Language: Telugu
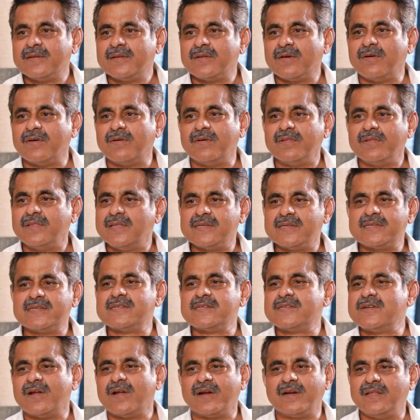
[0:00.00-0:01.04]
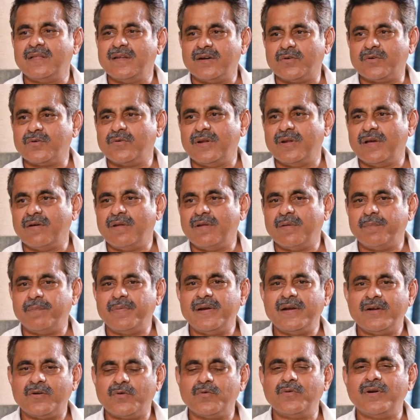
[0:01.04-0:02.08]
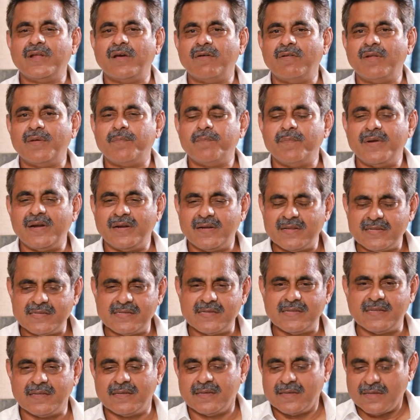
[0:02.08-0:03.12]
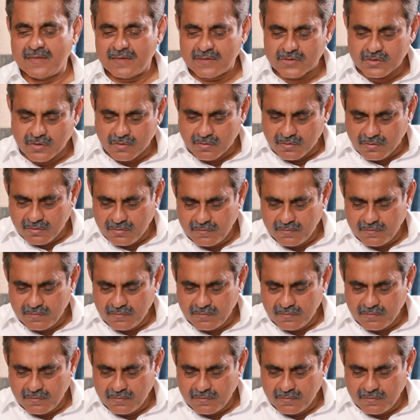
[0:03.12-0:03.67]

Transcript: సో దిస్ ఈజ్ నాట్ ద ట్రూ డెవలప్మెంట్ ట్రూ డెవలప్మెంట్ ఈస్ ఇది సో